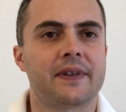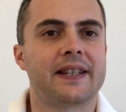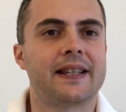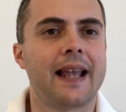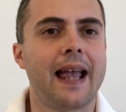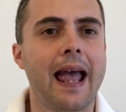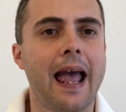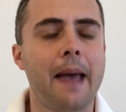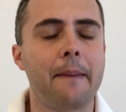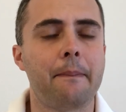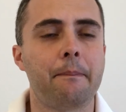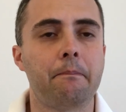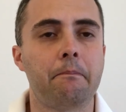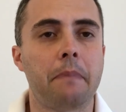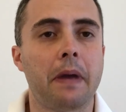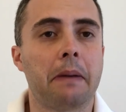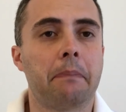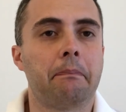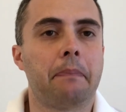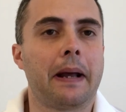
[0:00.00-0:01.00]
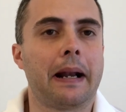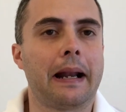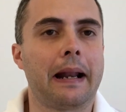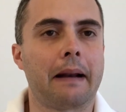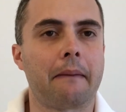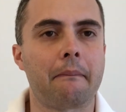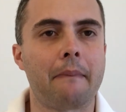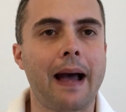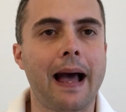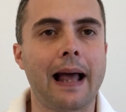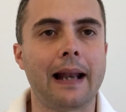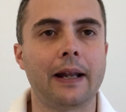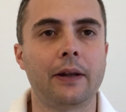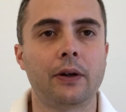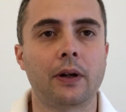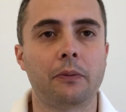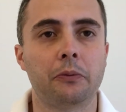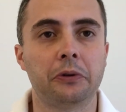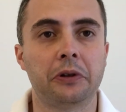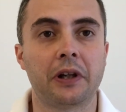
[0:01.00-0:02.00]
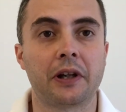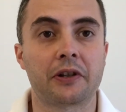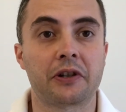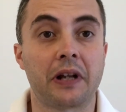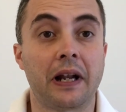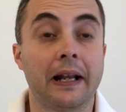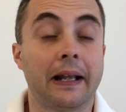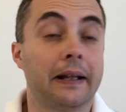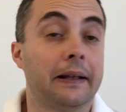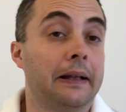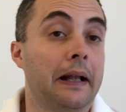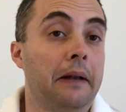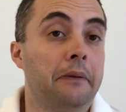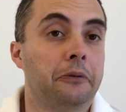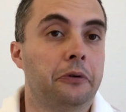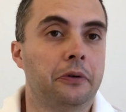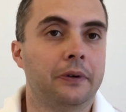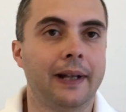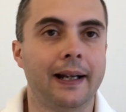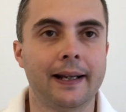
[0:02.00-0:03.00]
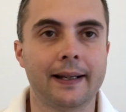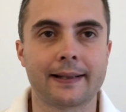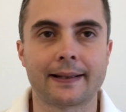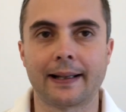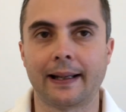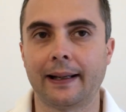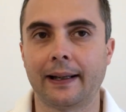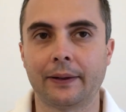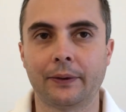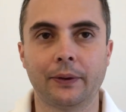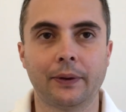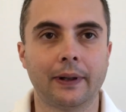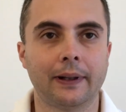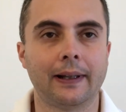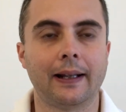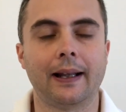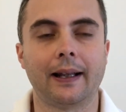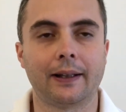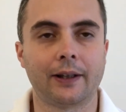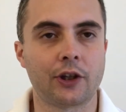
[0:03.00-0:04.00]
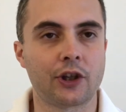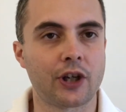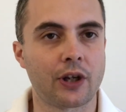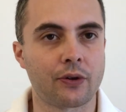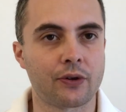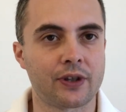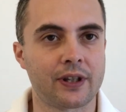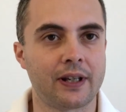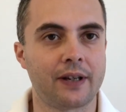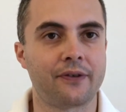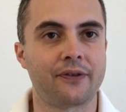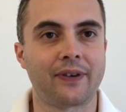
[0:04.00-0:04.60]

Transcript: Se è per parlare male di una multinazionale che tanto dell'installatore, dell'artigiano se ne